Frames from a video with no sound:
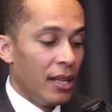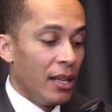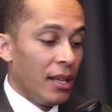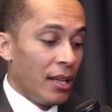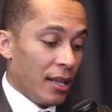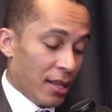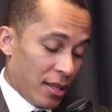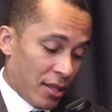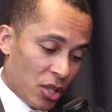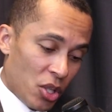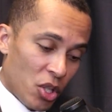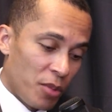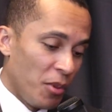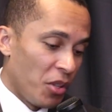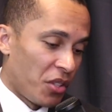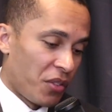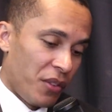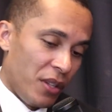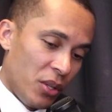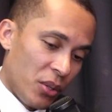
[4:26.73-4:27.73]
Se os meus
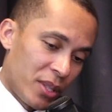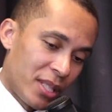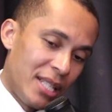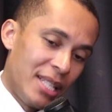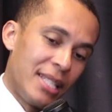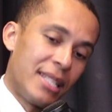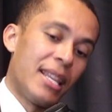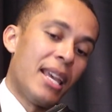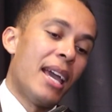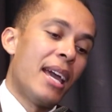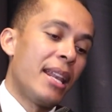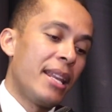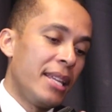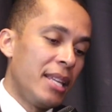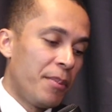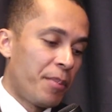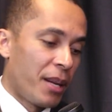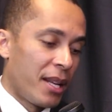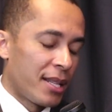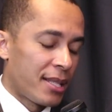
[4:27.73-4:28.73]
filhos quiserem ir
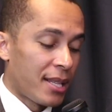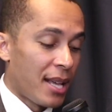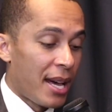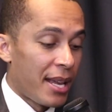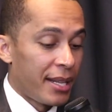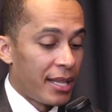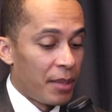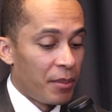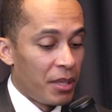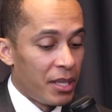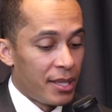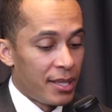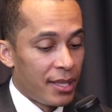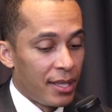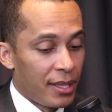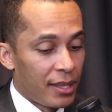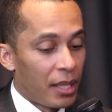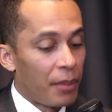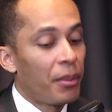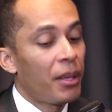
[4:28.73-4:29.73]
para essa área da medicina
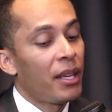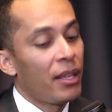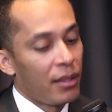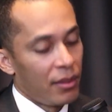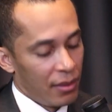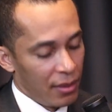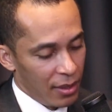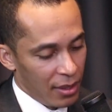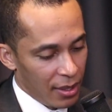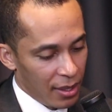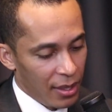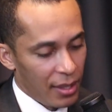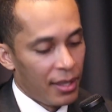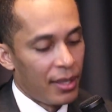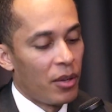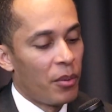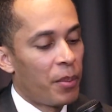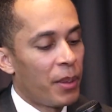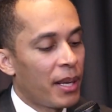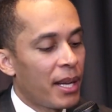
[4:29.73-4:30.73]
também,
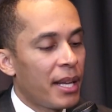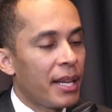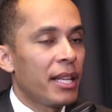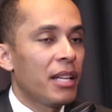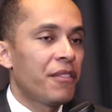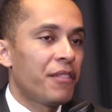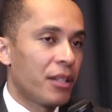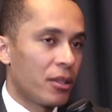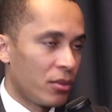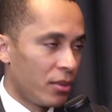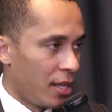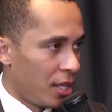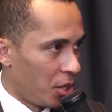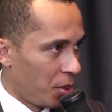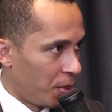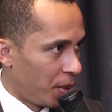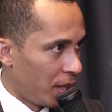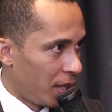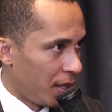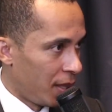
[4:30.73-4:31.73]
eu pagaria a faculdade
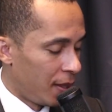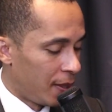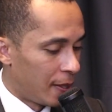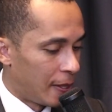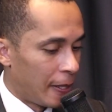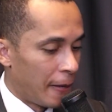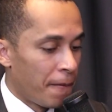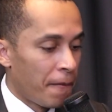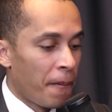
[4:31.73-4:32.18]
para eles.